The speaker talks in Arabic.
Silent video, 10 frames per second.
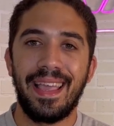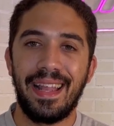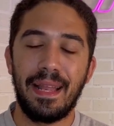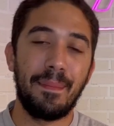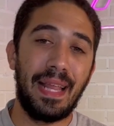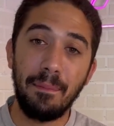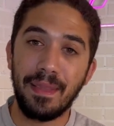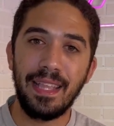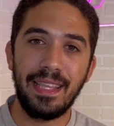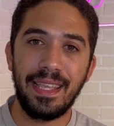لما لعيب
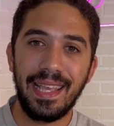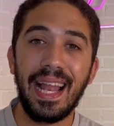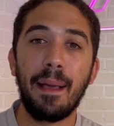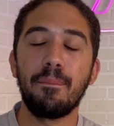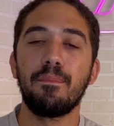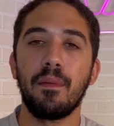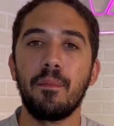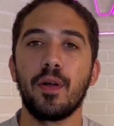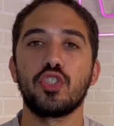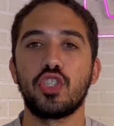تاني يلعب
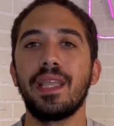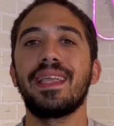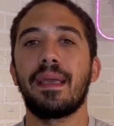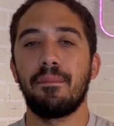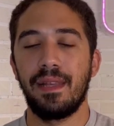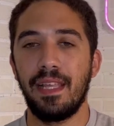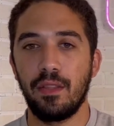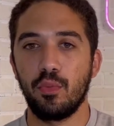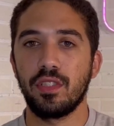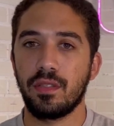ماتشين كاملين
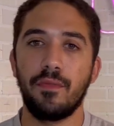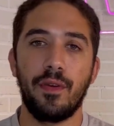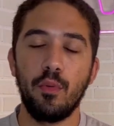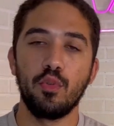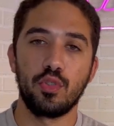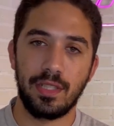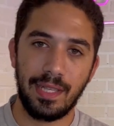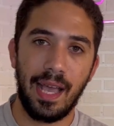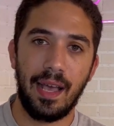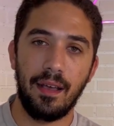ويتصفى اول نص
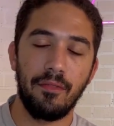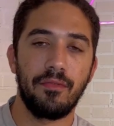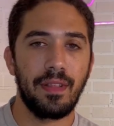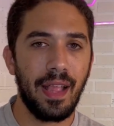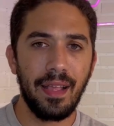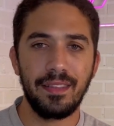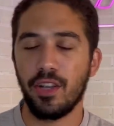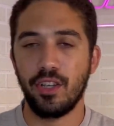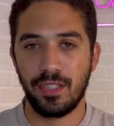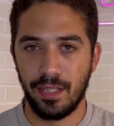ساعه في ده دي
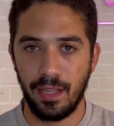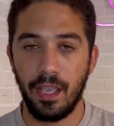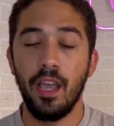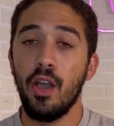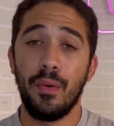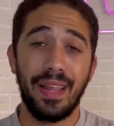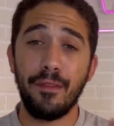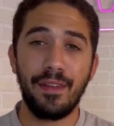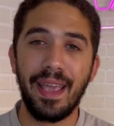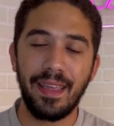قصه تانية ولكن
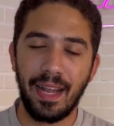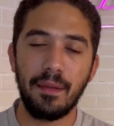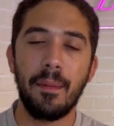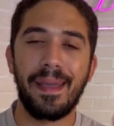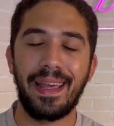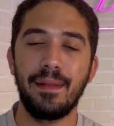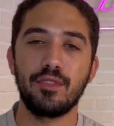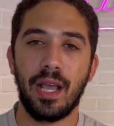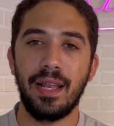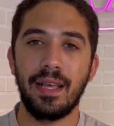في الاخر انا ما بتكلمش
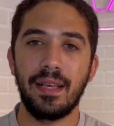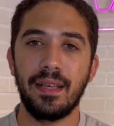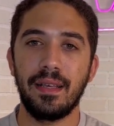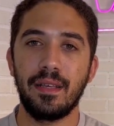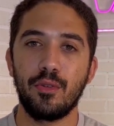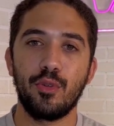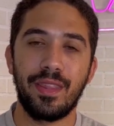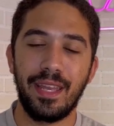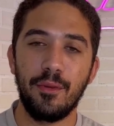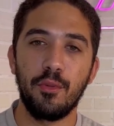على
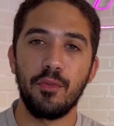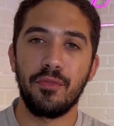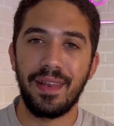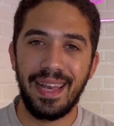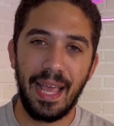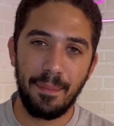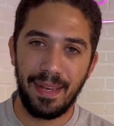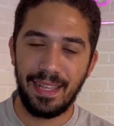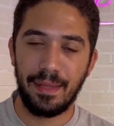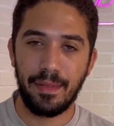رودريجو في اللعبه
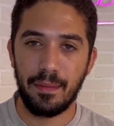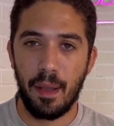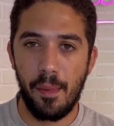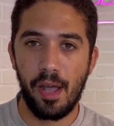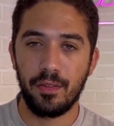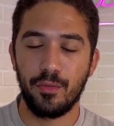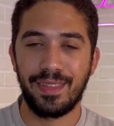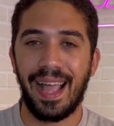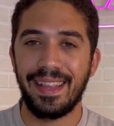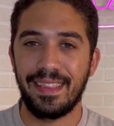اللي احنا عملناها مع بعض وفي
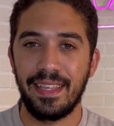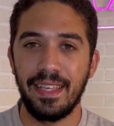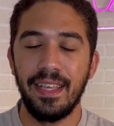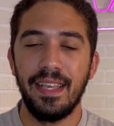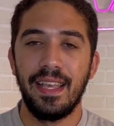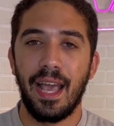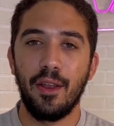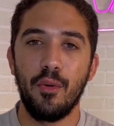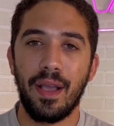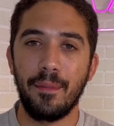التحدي هل
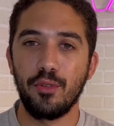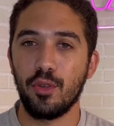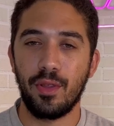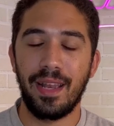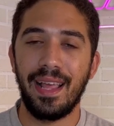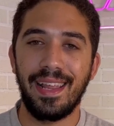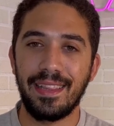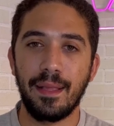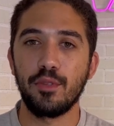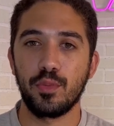هو جاب النقطه ولا لا لان
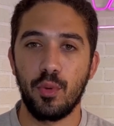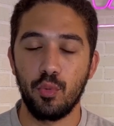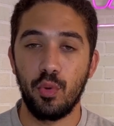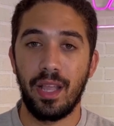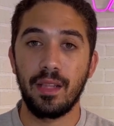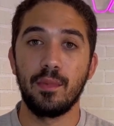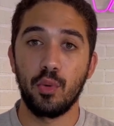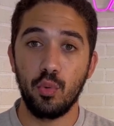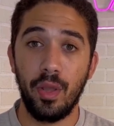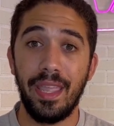ده مش موضوعي انا
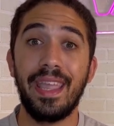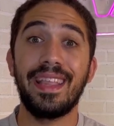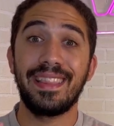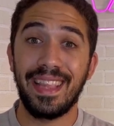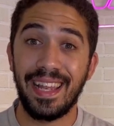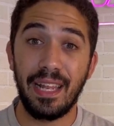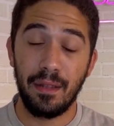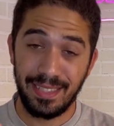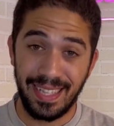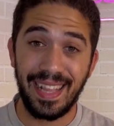موضوعي ان
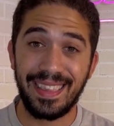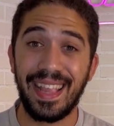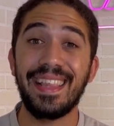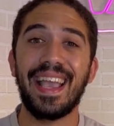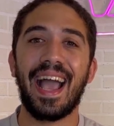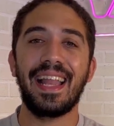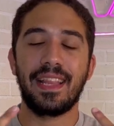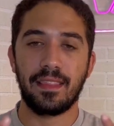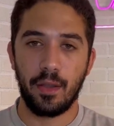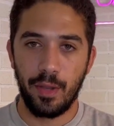السنه الثانيه على
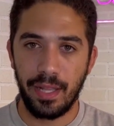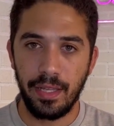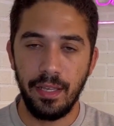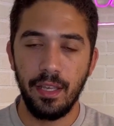التوالي